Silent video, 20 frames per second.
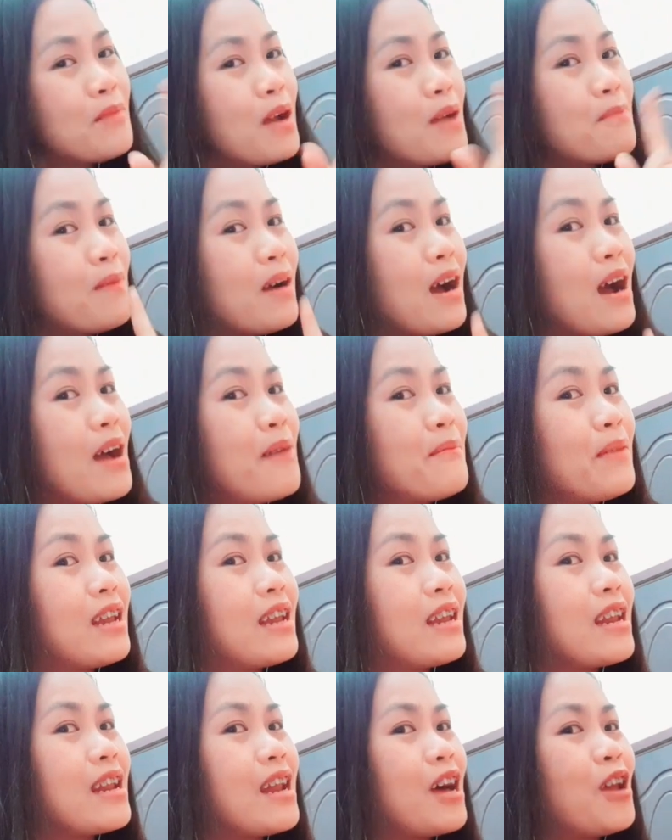May pang
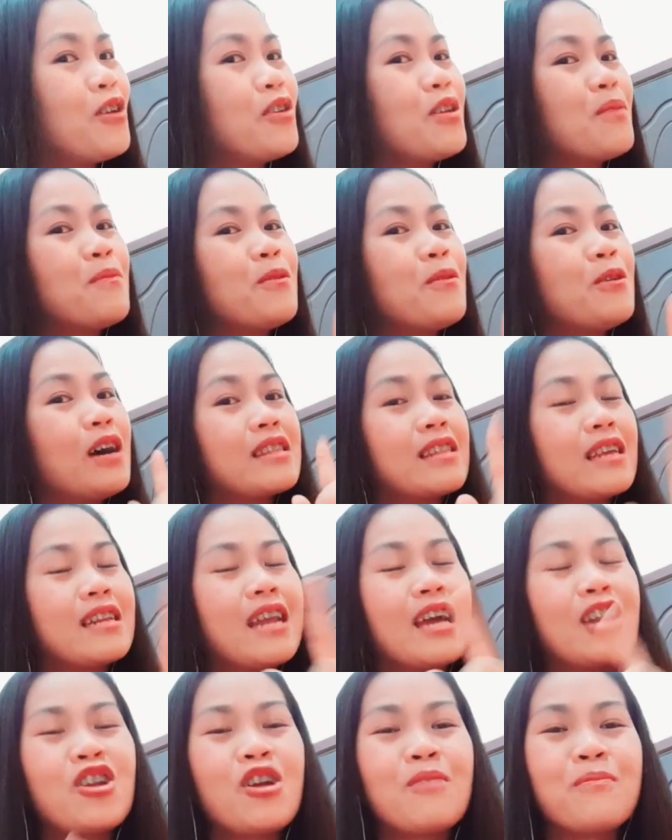mananalo na po at
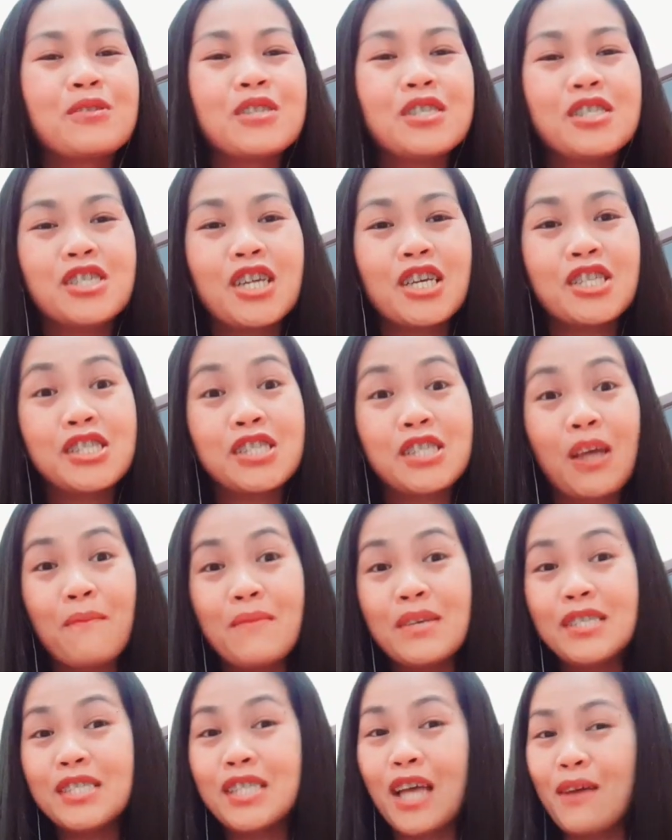nanalo na po si Jess
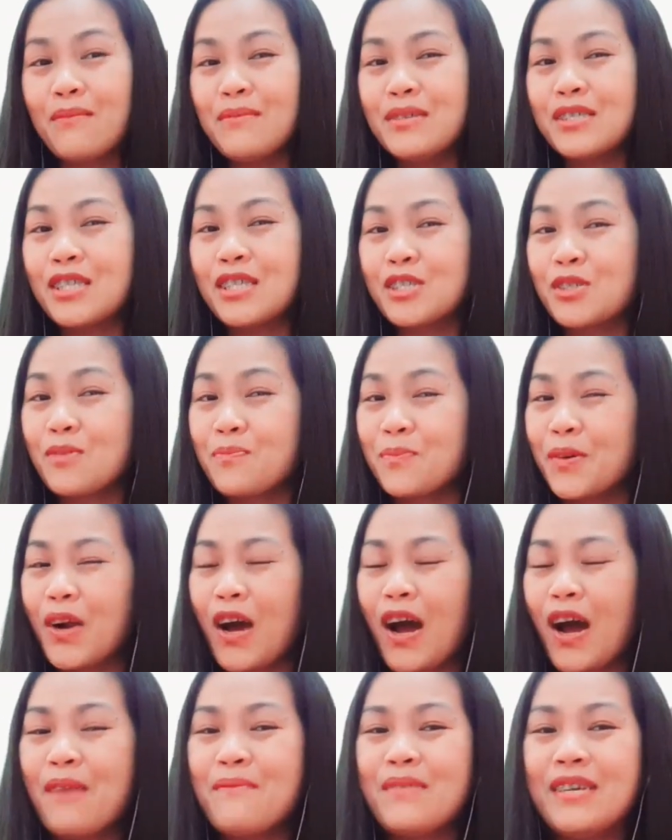Tamis Amis sa
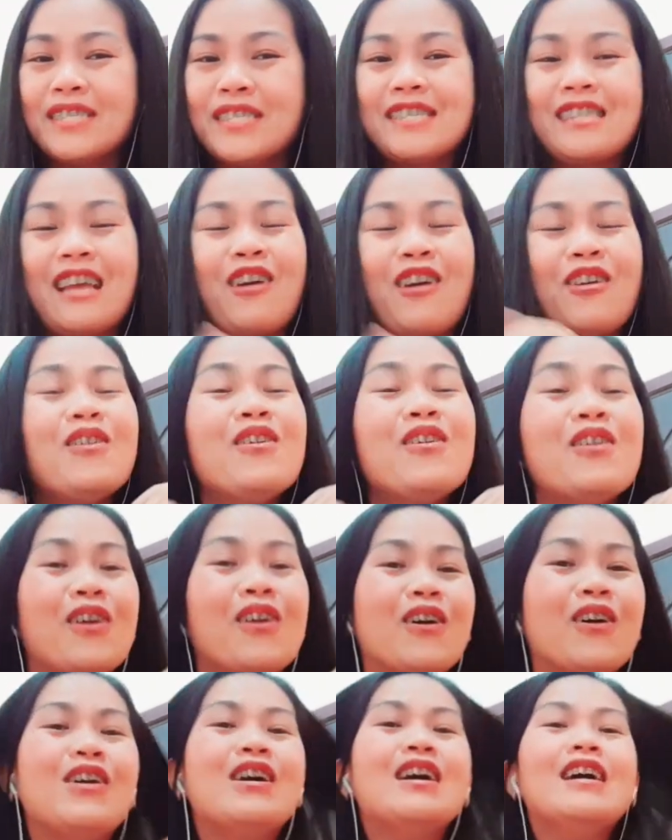Super Hamis.
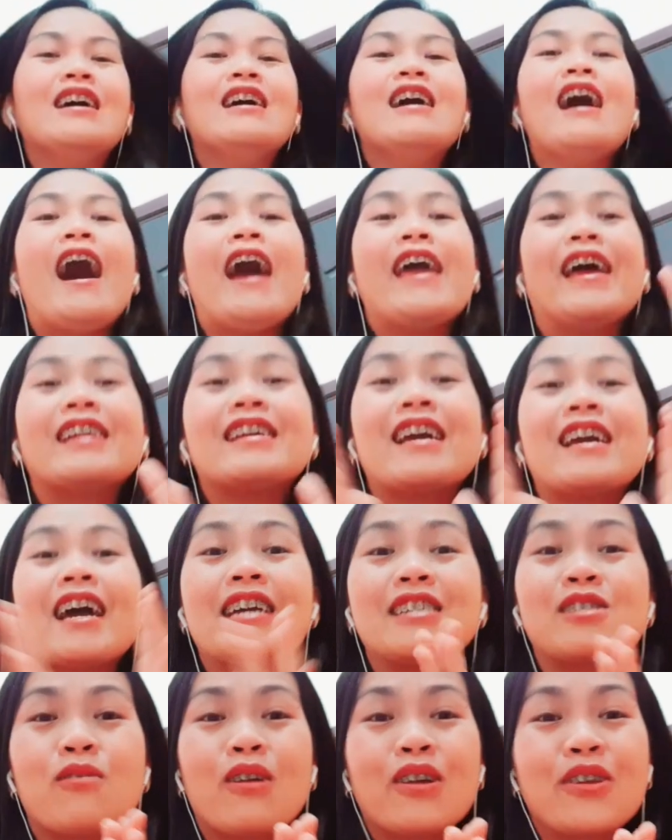Taku! Ayan
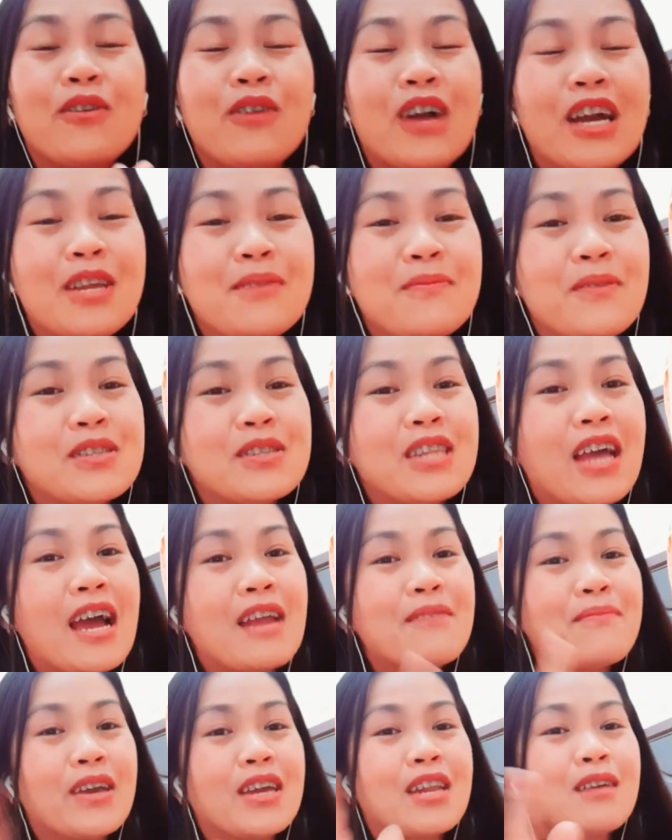guys, huwag niyong
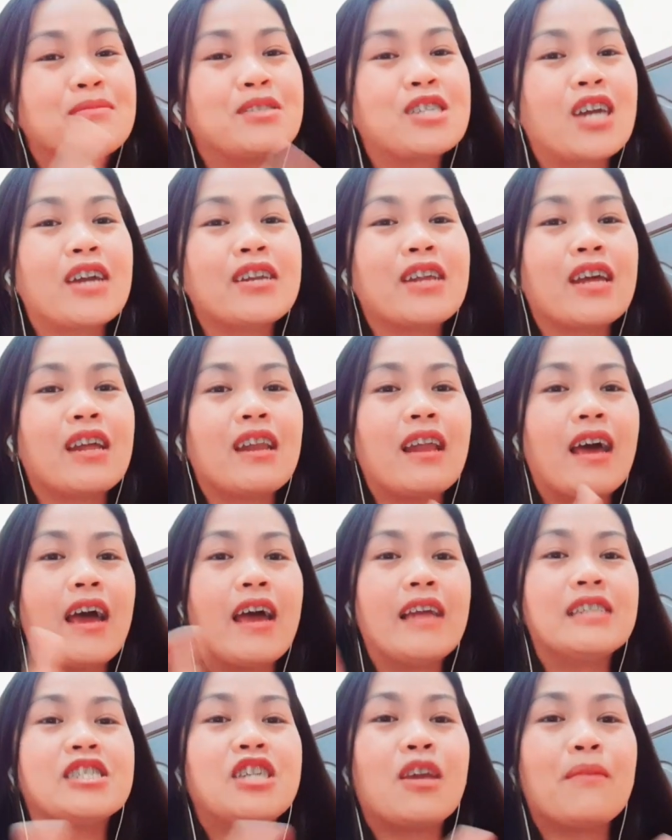kalimutan BNM channel
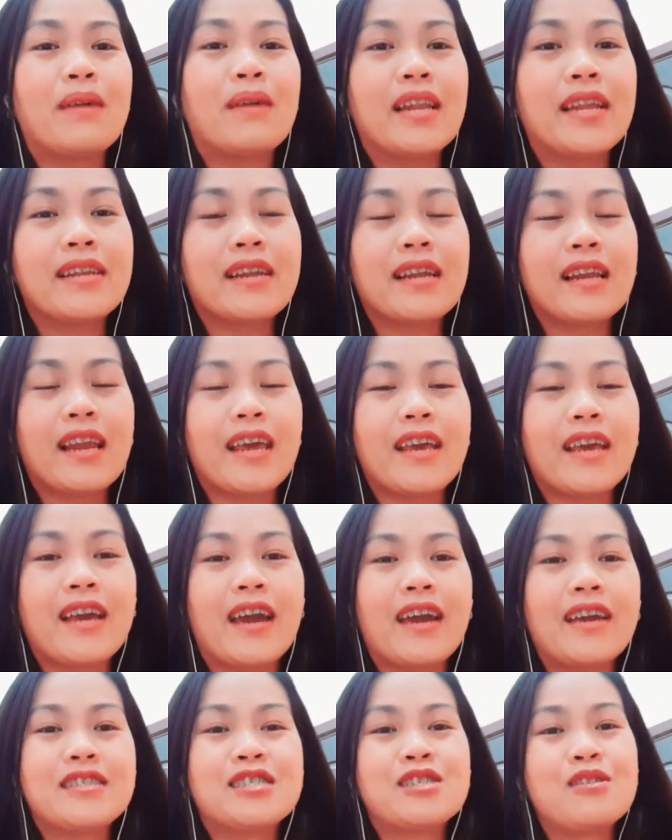and Jimalyn Clay
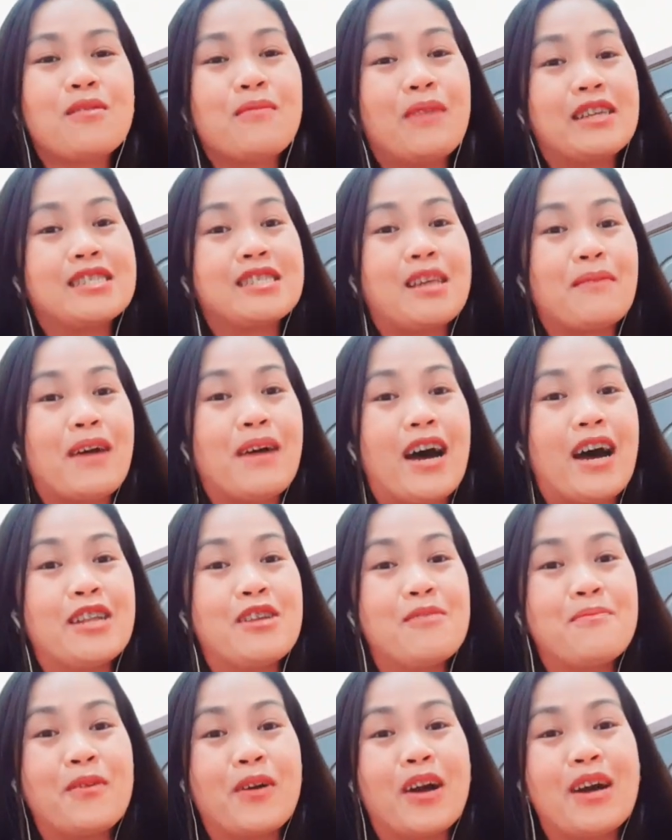guys. Uba, samahan
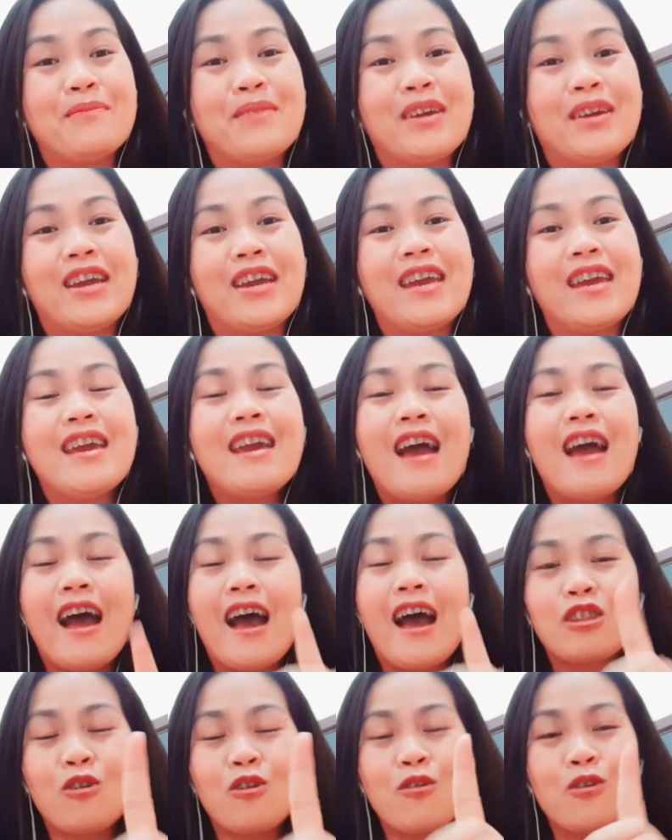niyo po kami
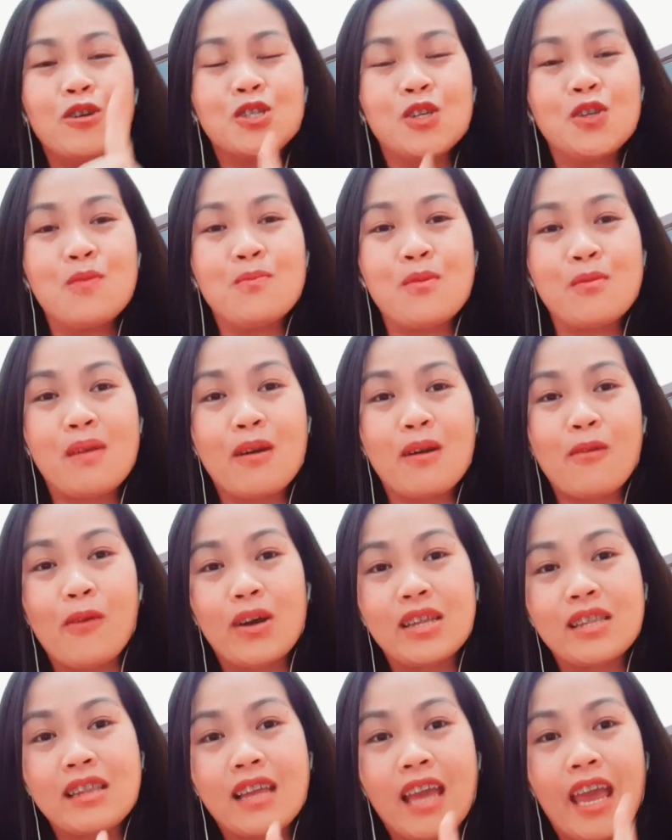at kung gusto niyo po mag
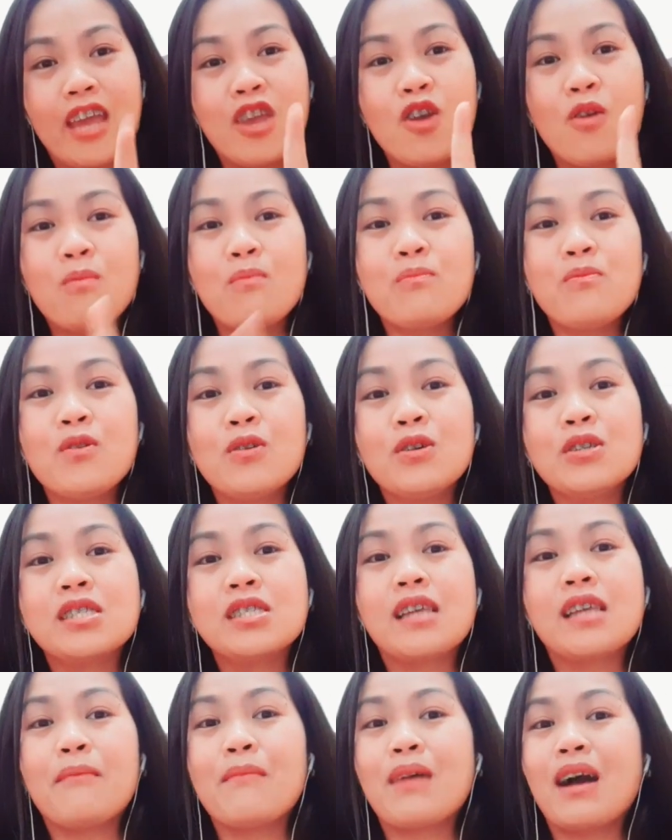1k yung views
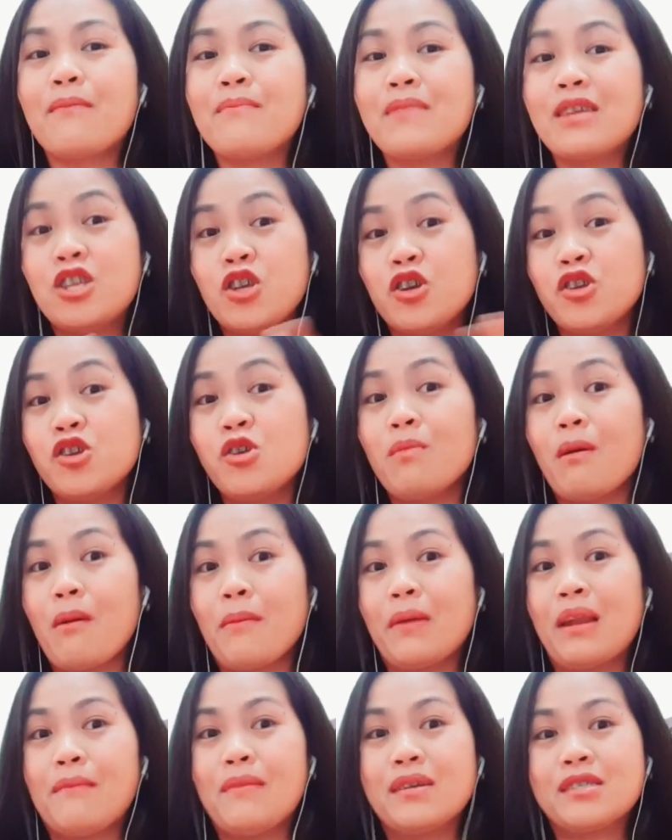sa mga video niyo,
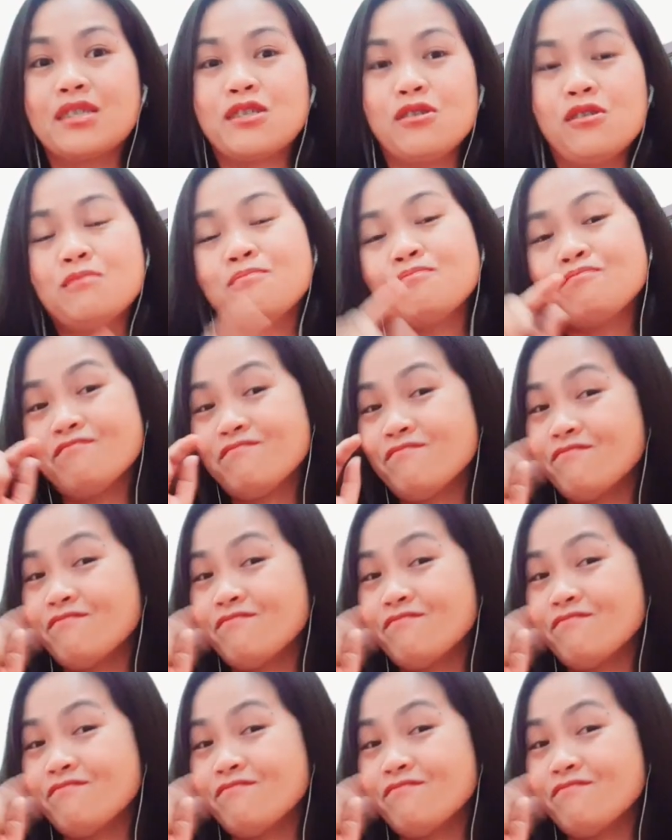mamapalabas niyo.